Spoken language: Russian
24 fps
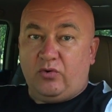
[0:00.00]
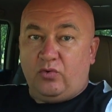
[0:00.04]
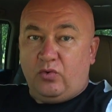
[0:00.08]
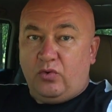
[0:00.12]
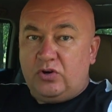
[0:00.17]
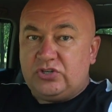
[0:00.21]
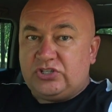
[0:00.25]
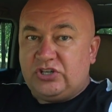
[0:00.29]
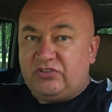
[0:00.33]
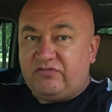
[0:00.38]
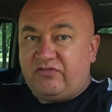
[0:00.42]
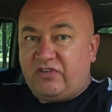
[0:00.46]

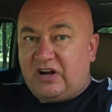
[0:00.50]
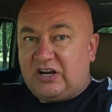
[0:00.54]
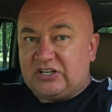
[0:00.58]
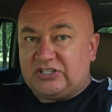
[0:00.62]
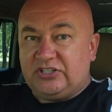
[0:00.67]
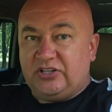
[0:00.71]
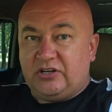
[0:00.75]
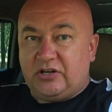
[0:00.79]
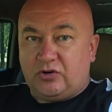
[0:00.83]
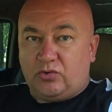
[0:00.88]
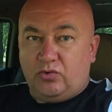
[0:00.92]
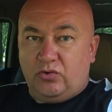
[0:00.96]
Очень
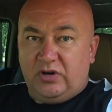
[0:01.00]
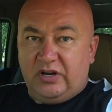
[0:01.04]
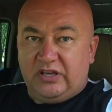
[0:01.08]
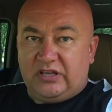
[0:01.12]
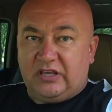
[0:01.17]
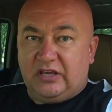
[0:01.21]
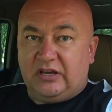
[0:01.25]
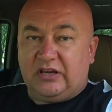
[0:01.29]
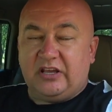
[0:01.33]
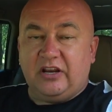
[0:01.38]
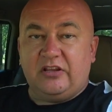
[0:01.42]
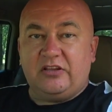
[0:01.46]
важные
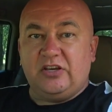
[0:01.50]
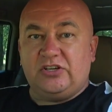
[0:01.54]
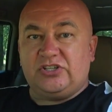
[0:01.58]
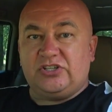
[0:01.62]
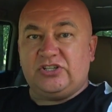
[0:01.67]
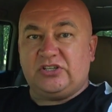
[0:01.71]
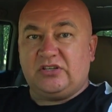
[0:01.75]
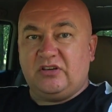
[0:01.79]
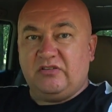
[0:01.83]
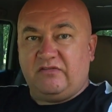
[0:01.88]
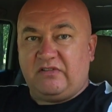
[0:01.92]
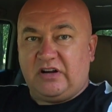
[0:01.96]
ролики,
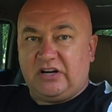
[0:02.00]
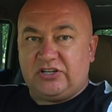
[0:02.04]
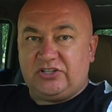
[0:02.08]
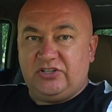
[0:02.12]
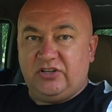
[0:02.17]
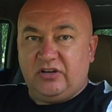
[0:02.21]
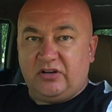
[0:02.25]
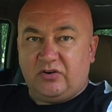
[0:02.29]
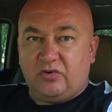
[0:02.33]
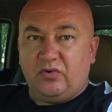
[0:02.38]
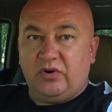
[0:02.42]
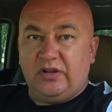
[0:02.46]
критически
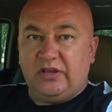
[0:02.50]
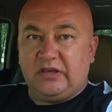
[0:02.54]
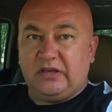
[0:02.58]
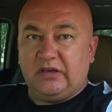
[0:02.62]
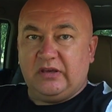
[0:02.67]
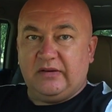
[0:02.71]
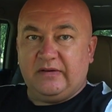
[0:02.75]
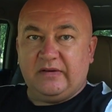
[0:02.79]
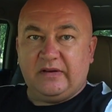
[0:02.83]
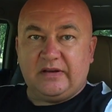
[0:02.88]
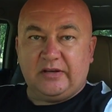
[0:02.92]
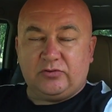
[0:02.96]
важные
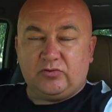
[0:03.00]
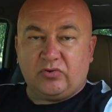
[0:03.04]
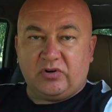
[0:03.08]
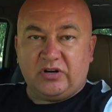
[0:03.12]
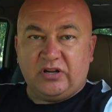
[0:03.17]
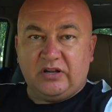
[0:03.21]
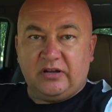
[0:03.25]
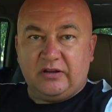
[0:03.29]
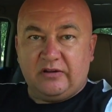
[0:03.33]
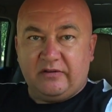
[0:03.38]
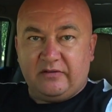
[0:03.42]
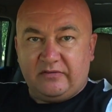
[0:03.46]
ролики,
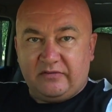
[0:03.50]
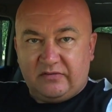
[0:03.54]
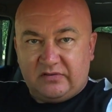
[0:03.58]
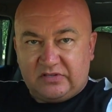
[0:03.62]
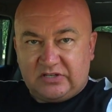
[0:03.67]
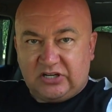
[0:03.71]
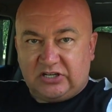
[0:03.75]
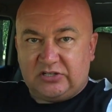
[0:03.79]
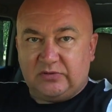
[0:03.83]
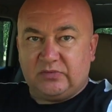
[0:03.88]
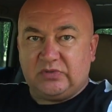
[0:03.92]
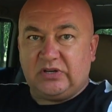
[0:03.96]
которые,
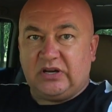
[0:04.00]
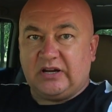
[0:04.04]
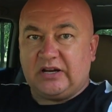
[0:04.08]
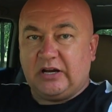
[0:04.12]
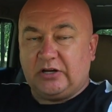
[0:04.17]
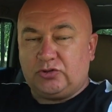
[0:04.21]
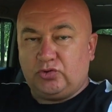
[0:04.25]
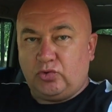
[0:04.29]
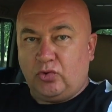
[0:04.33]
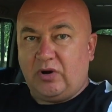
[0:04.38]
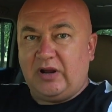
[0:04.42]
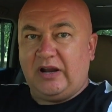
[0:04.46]
скажем так,
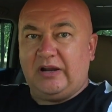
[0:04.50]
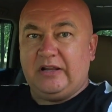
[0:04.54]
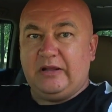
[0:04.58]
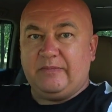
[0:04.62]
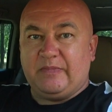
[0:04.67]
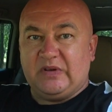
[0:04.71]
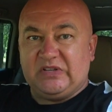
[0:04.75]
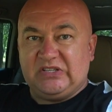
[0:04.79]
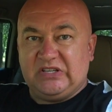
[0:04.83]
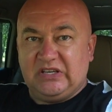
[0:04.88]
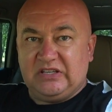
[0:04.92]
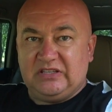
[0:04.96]
актуальны
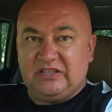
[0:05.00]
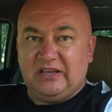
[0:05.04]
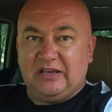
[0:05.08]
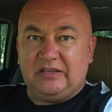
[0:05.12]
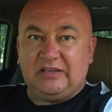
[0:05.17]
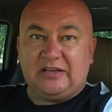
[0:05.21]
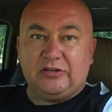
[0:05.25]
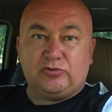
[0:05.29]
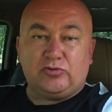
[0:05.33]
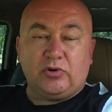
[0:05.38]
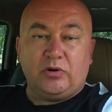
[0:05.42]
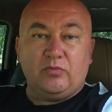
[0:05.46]
по сей
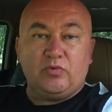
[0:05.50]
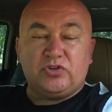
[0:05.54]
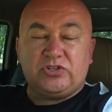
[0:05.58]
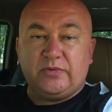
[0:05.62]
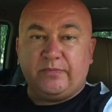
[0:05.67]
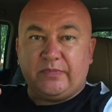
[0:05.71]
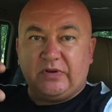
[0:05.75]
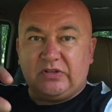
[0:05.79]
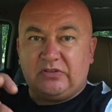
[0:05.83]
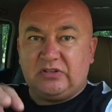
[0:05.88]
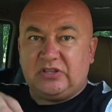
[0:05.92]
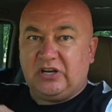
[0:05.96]
день, которым
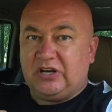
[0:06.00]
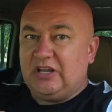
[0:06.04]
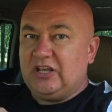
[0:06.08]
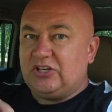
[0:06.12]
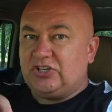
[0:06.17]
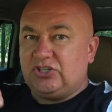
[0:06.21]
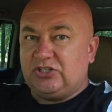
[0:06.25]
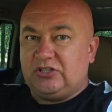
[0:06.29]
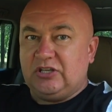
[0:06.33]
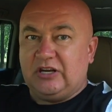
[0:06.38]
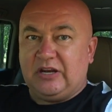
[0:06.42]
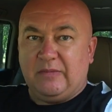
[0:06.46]
уже по 3,
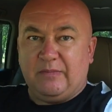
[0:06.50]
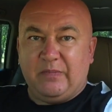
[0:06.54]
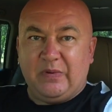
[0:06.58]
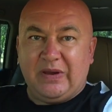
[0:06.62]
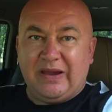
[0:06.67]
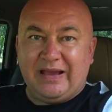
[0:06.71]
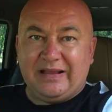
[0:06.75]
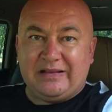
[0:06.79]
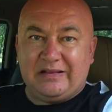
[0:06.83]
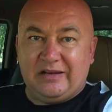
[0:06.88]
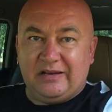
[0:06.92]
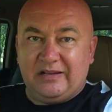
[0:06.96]
4,
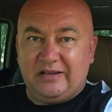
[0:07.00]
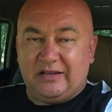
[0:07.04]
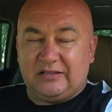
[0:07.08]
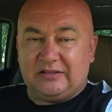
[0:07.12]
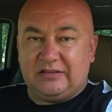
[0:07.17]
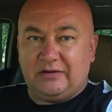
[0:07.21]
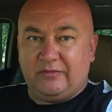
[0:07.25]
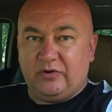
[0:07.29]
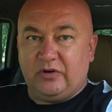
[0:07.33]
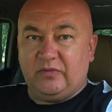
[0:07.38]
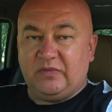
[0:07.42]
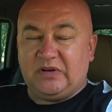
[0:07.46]
5 лет
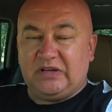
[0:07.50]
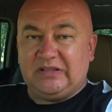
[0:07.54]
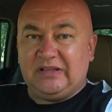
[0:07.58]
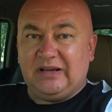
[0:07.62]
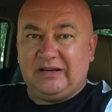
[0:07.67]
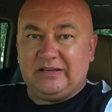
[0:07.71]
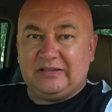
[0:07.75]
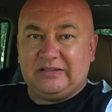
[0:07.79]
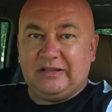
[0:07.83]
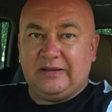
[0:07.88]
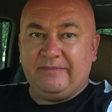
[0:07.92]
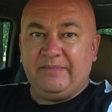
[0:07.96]
на моем
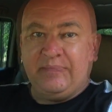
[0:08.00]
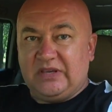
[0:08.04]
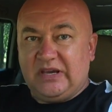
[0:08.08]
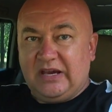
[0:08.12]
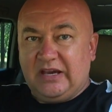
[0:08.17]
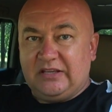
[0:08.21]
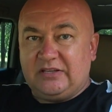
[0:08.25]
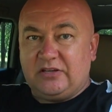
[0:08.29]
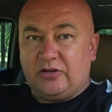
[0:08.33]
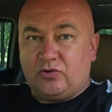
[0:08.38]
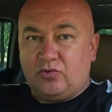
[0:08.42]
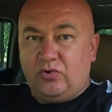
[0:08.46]
канале, да,
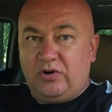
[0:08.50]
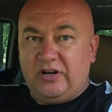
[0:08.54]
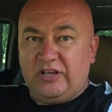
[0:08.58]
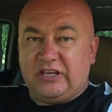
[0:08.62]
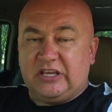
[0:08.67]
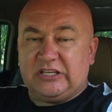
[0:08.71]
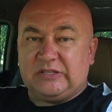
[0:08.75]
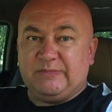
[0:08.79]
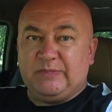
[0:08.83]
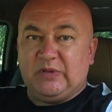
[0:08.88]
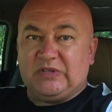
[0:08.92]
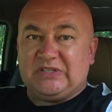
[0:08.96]
я эти
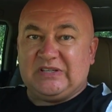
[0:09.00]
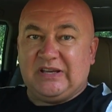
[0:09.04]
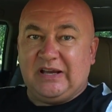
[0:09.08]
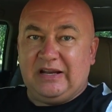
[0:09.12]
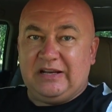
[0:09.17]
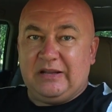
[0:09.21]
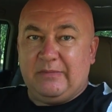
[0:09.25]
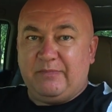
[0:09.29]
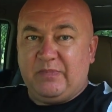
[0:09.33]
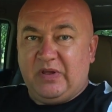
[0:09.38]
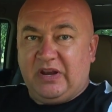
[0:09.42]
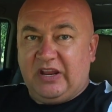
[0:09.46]
ролики
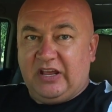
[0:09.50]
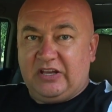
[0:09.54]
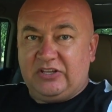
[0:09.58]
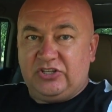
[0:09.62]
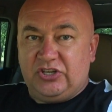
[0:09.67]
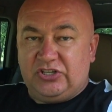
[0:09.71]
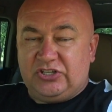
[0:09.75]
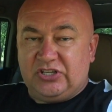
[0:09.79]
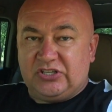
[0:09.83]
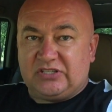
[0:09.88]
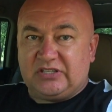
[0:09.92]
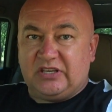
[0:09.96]
специально
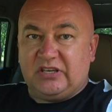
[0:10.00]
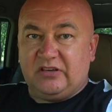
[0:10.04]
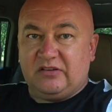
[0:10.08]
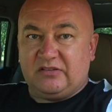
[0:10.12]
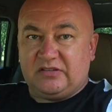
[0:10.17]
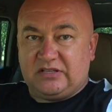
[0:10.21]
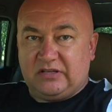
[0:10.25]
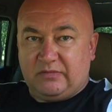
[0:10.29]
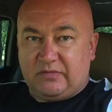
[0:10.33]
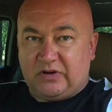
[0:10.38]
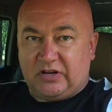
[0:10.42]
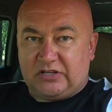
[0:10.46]

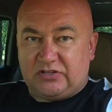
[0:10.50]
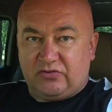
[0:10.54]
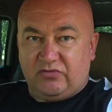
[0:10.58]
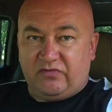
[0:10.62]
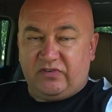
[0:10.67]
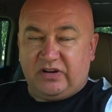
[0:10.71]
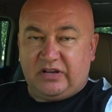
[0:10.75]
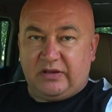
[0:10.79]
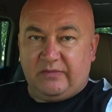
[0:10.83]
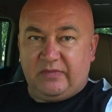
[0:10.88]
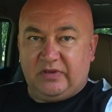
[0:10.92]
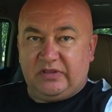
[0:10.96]
периодически
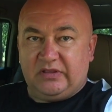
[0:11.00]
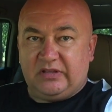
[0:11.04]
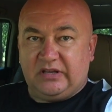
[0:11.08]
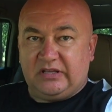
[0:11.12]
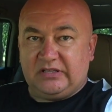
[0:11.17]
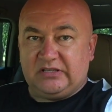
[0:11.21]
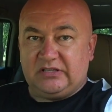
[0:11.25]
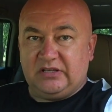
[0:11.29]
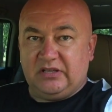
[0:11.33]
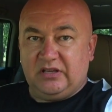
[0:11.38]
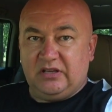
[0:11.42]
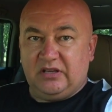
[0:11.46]
забрасываю в
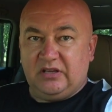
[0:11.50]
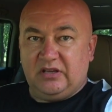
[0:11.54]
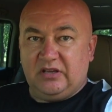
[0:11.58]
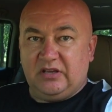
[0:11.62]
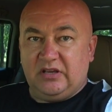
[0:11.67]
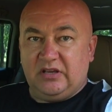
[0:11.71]
рекомендации.